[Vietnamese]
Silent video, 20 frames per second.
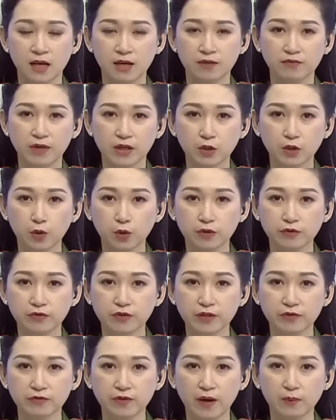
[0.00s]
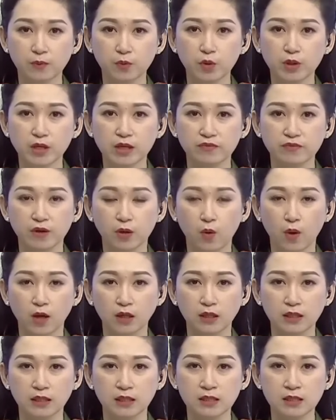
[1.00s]
về tội vi phạm quy định về
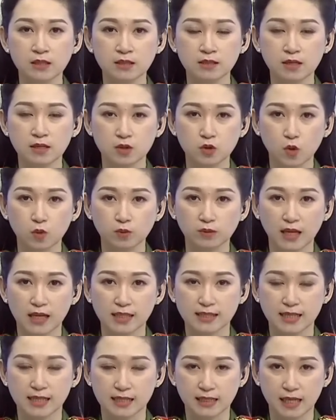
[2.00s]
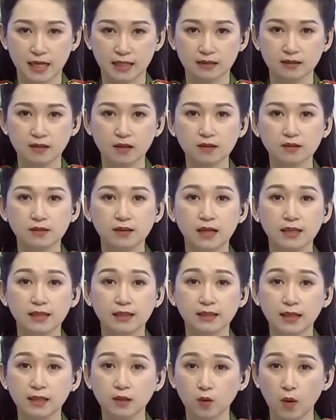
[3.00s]
quản lý, sử dụng tài sản nhà nước
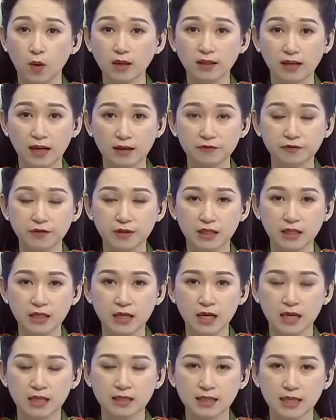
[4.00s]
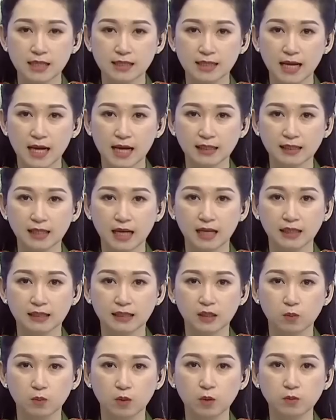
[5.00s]
gây thất thoát lãng phí xảy ra tại
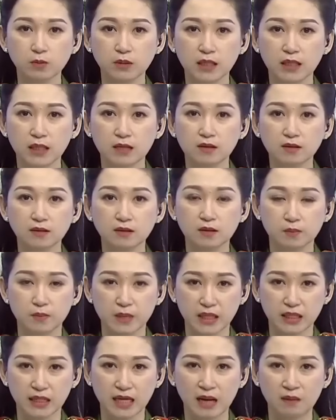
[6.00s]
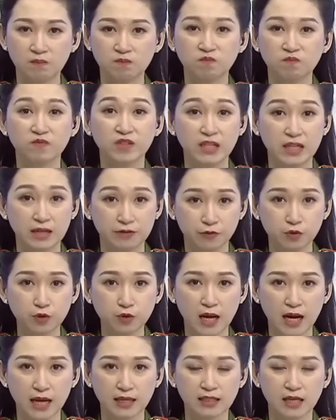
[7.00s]
Tổng Công ty Lương thực miền Nam Vinafood
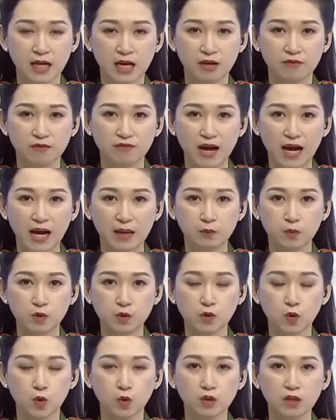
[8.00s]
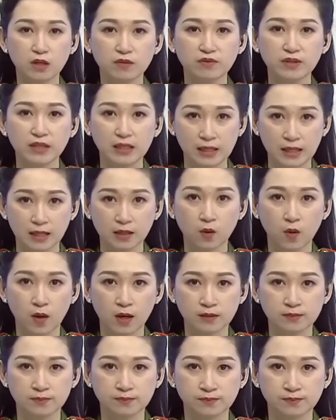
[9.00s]
2 và một số đơn vị liên quan.